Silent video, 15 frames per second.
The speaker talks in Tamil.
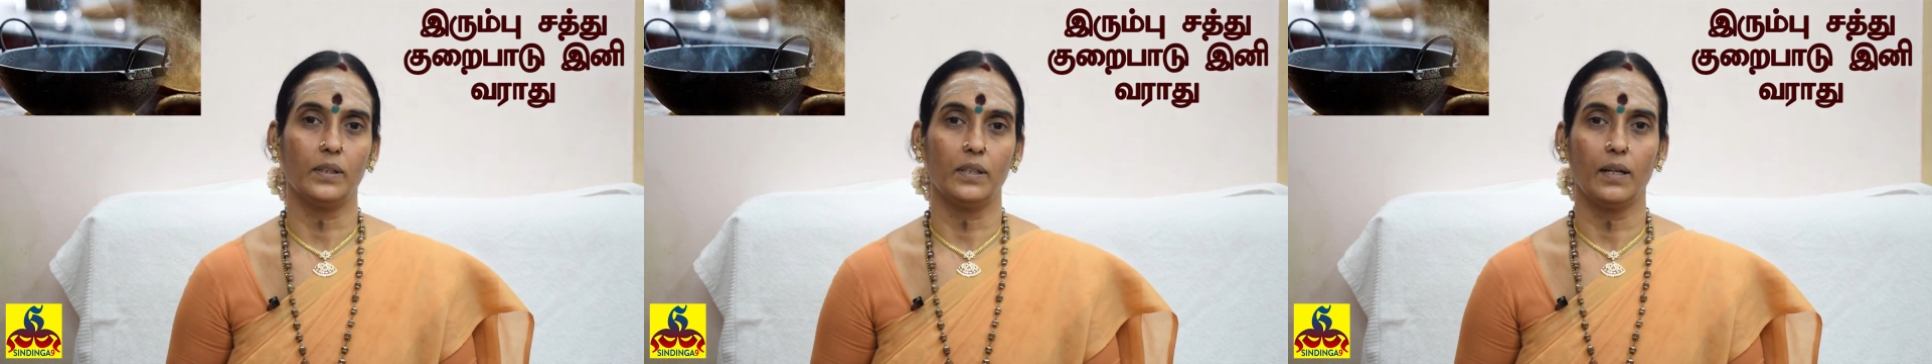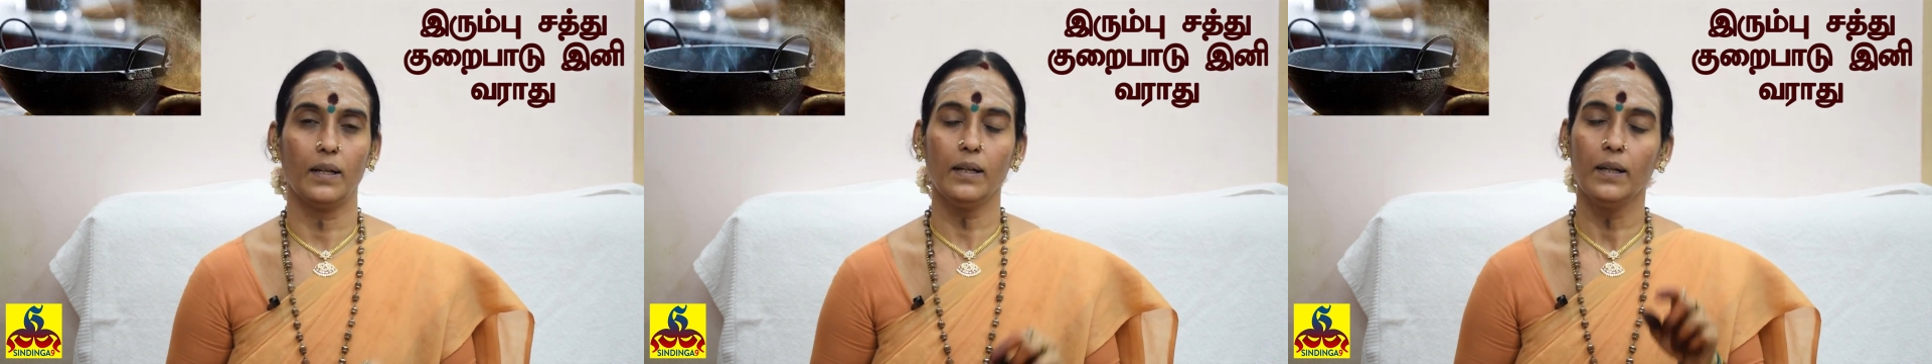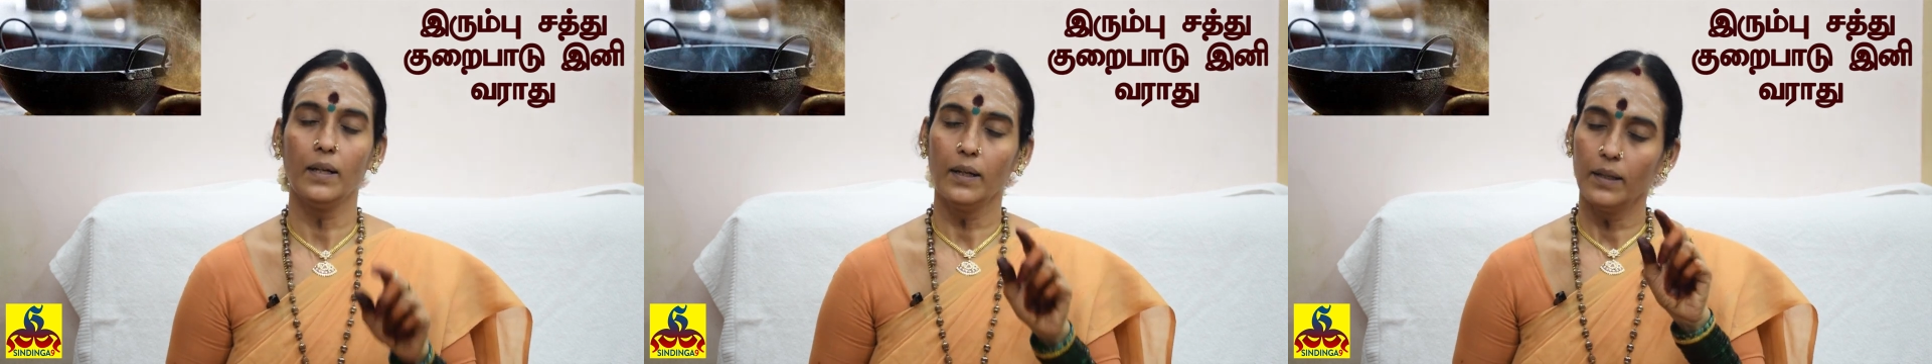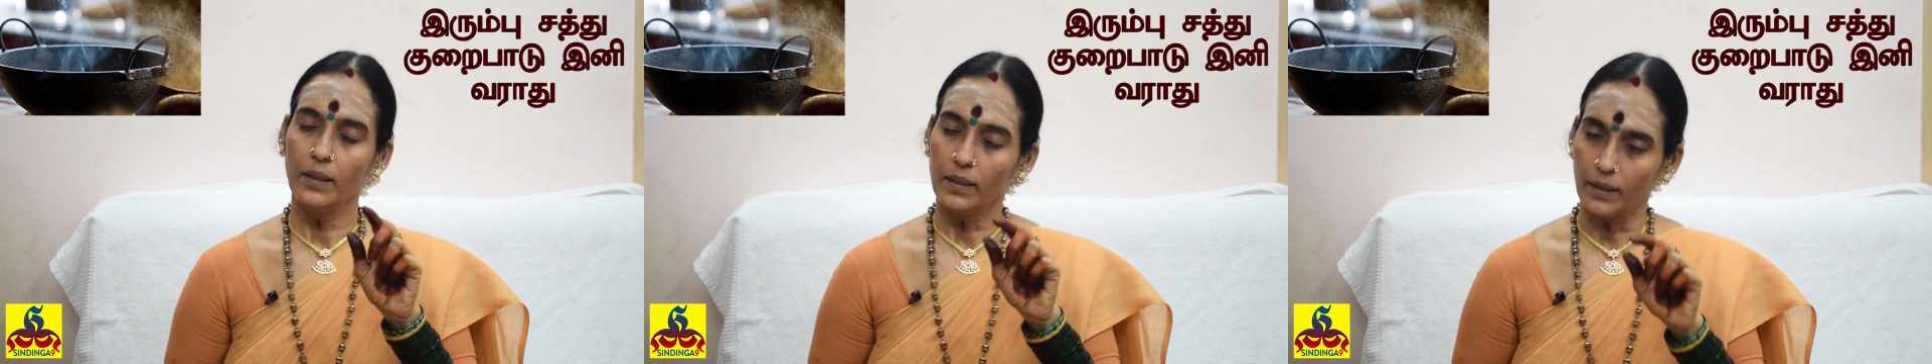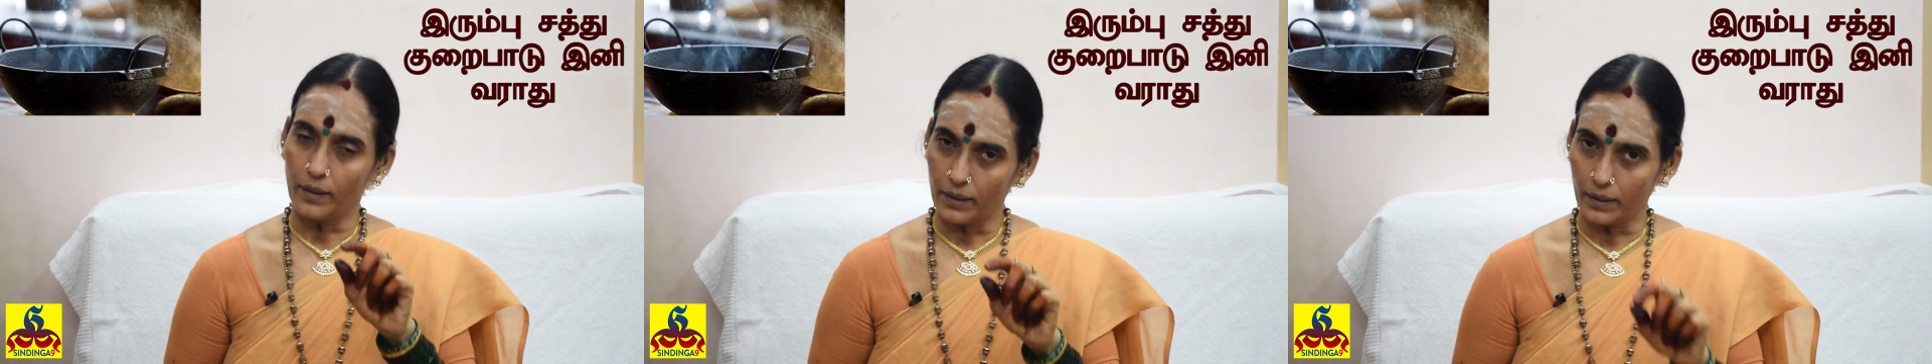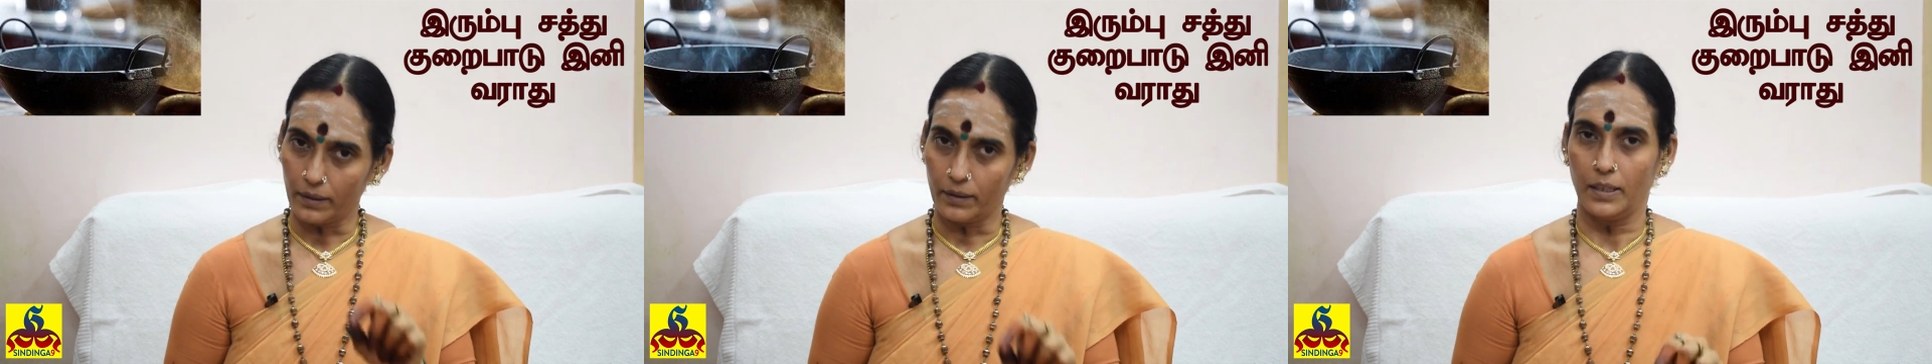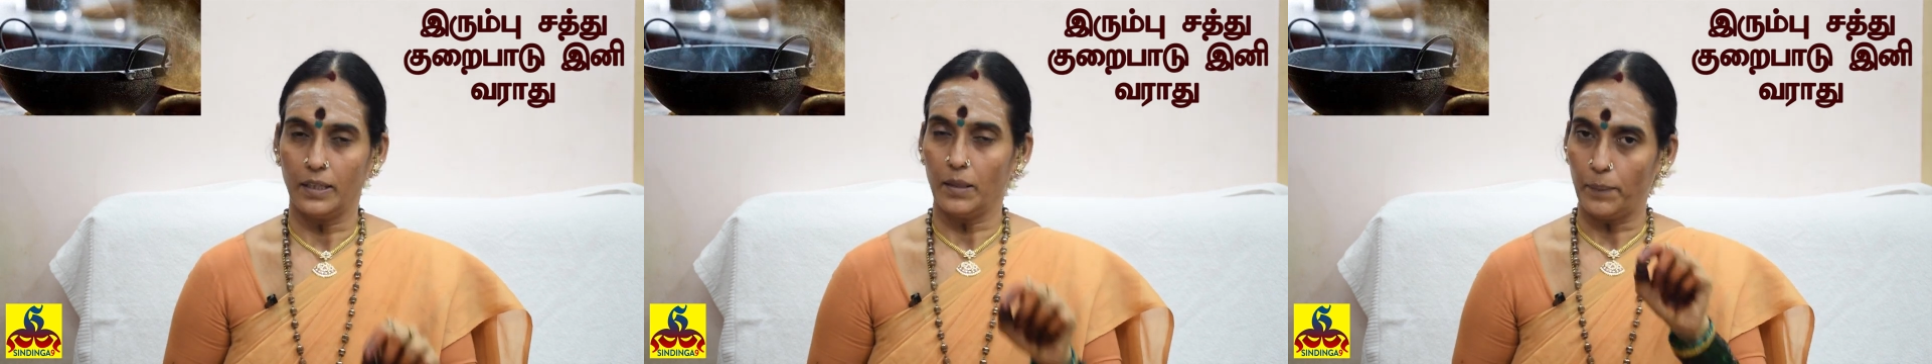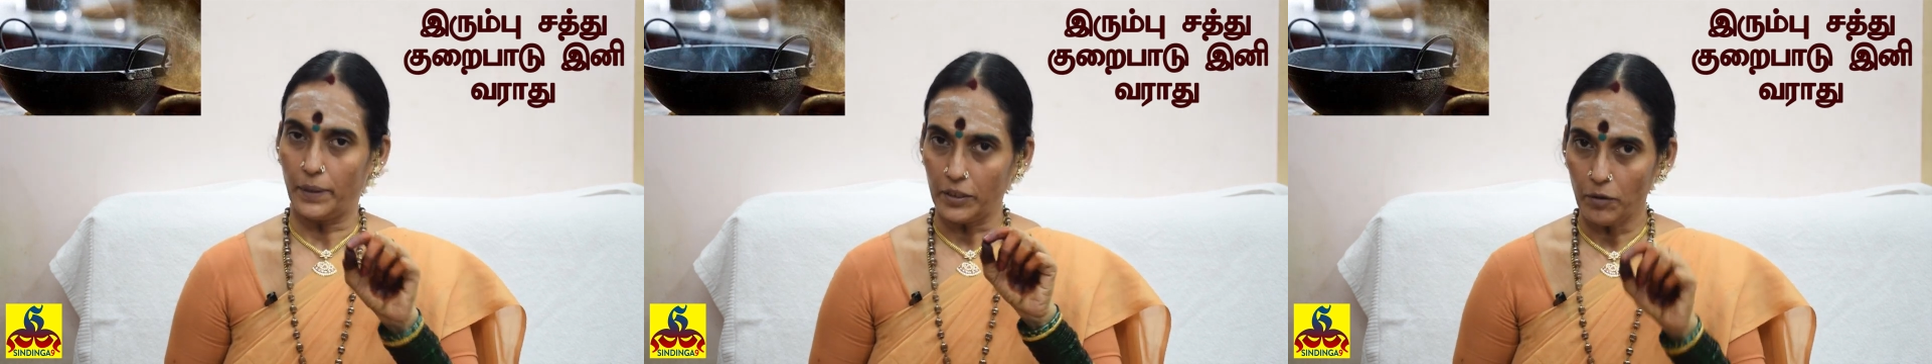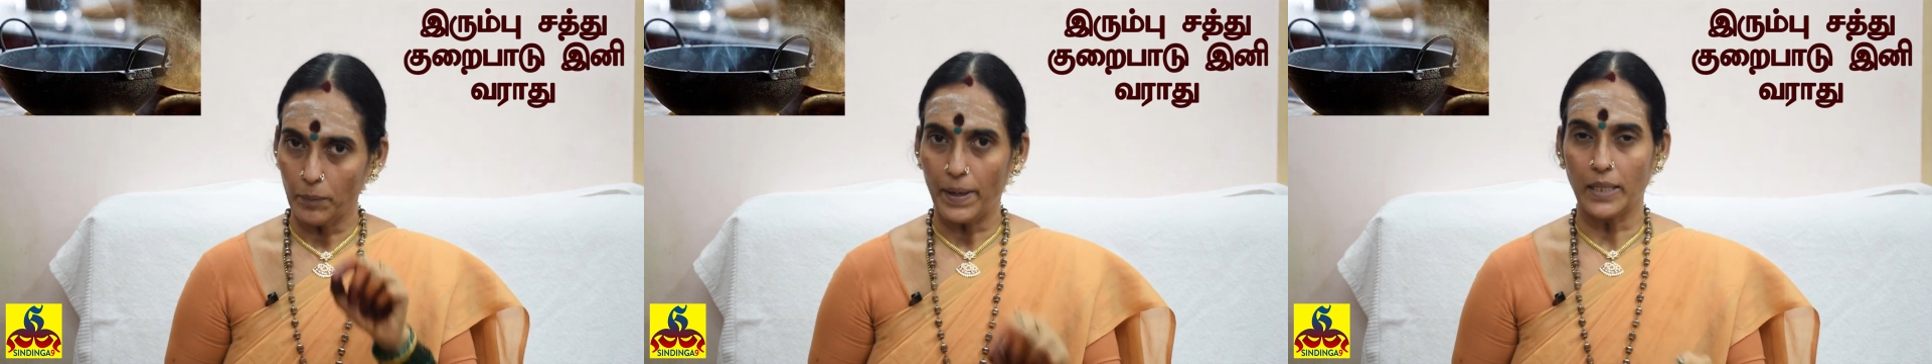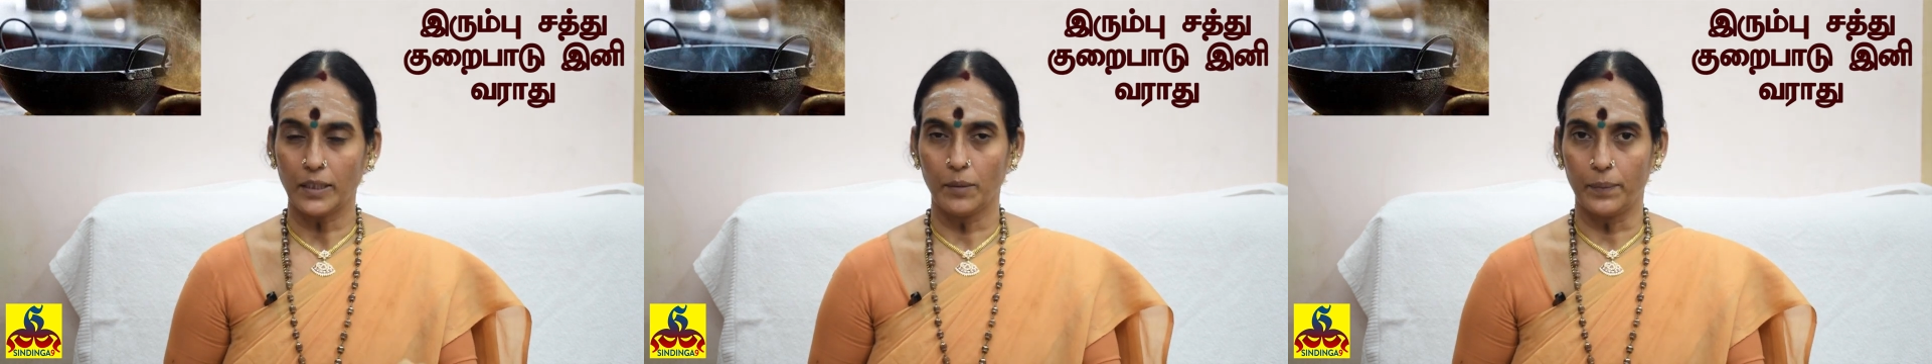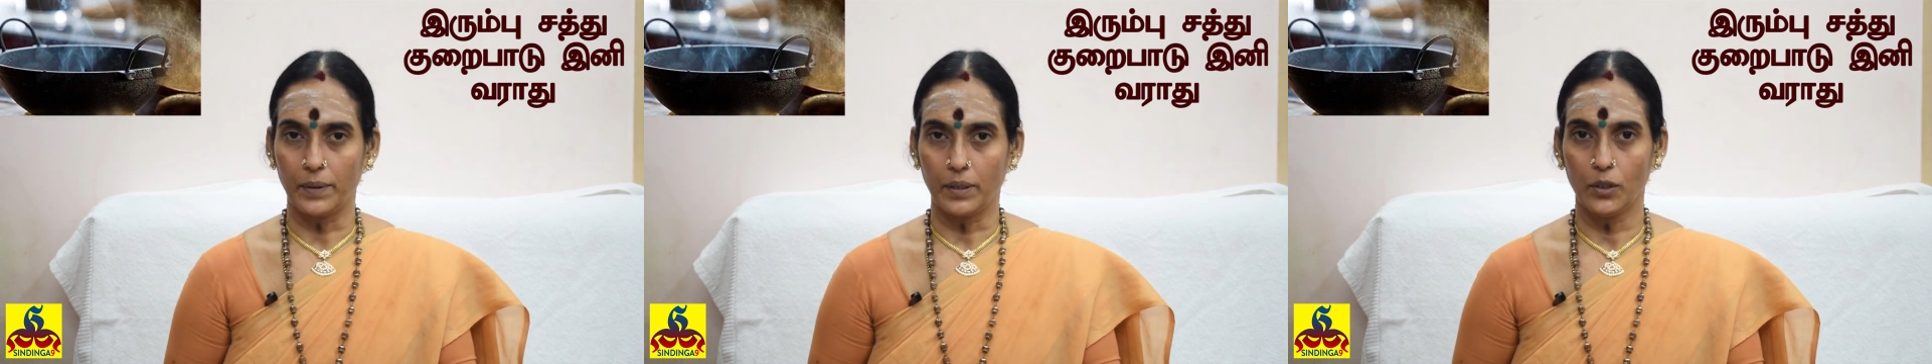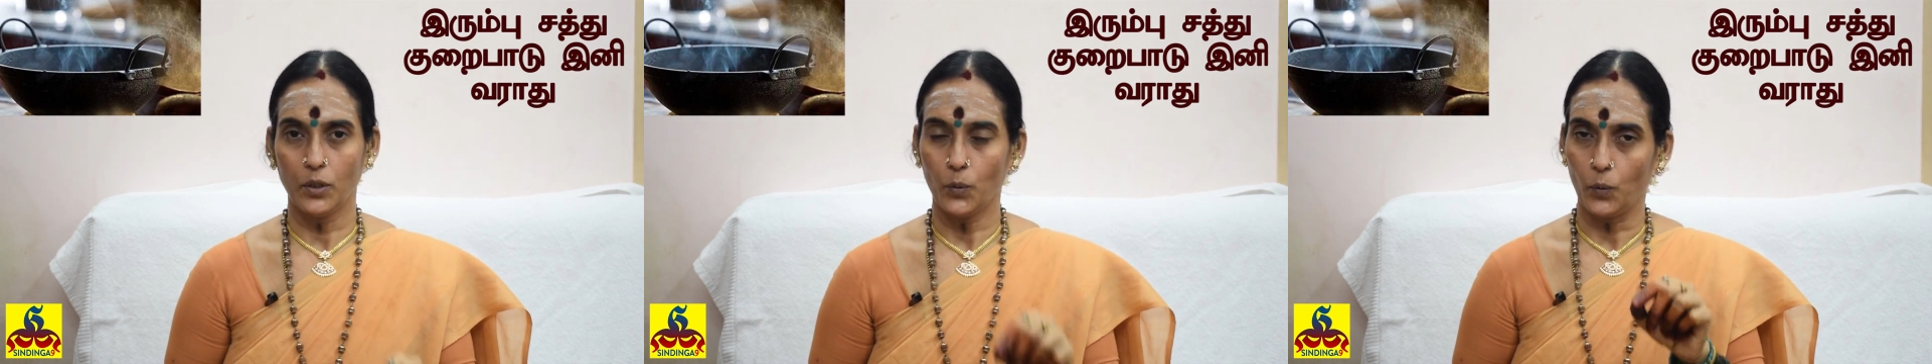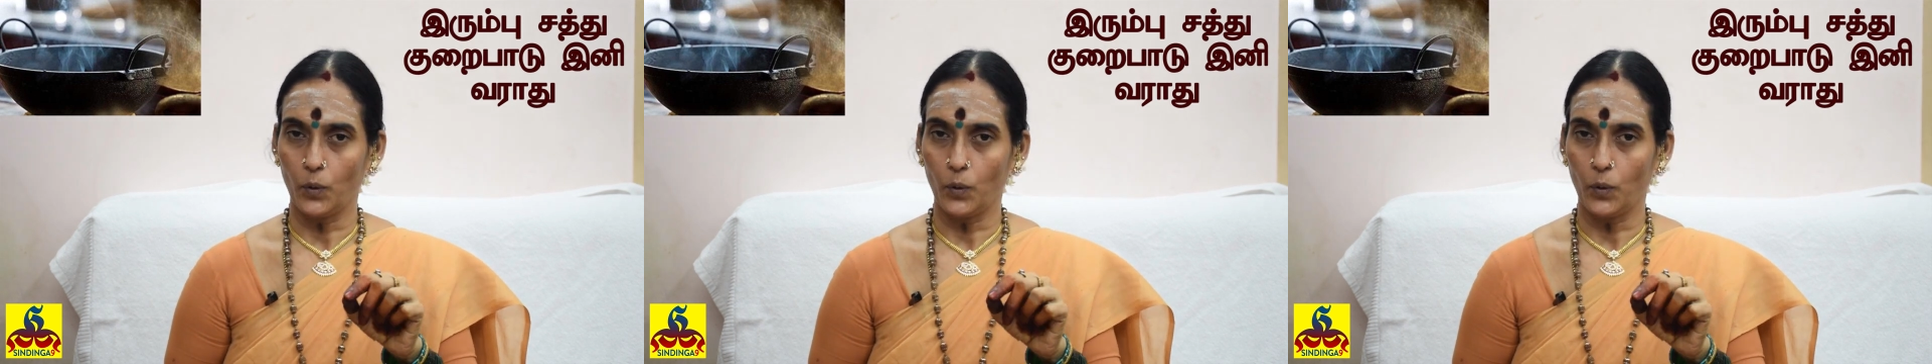அதனால் இந்த பதிவை பார்த்த பிறகு